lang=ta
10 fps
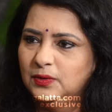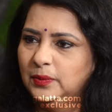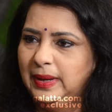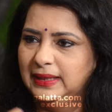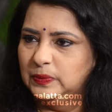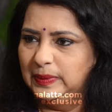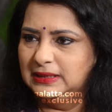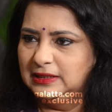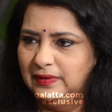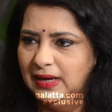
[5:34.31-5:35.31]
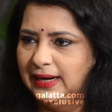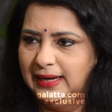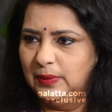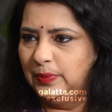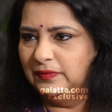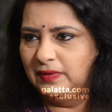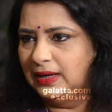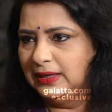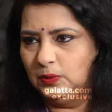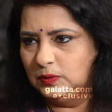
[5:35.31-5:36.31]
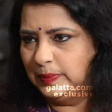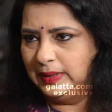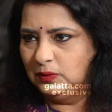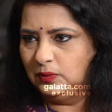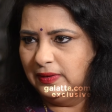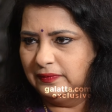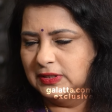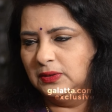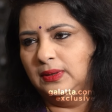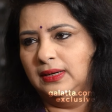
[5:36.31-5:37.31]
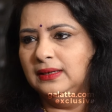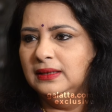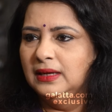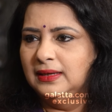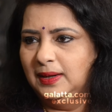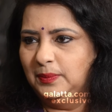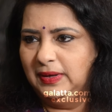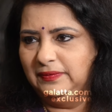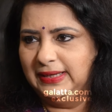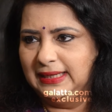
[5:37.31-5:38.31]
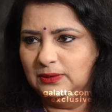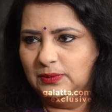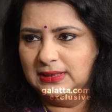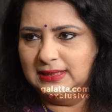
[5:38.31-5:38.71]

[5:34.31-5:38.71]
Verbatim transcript: ரொம்ப எக்ஸ்பென்சிவாக கடையில் போய் வாங்கி யூஸ் பண்ணணுன்னு அவசியம் இல்லை நம்மளே வீட்டில் கூட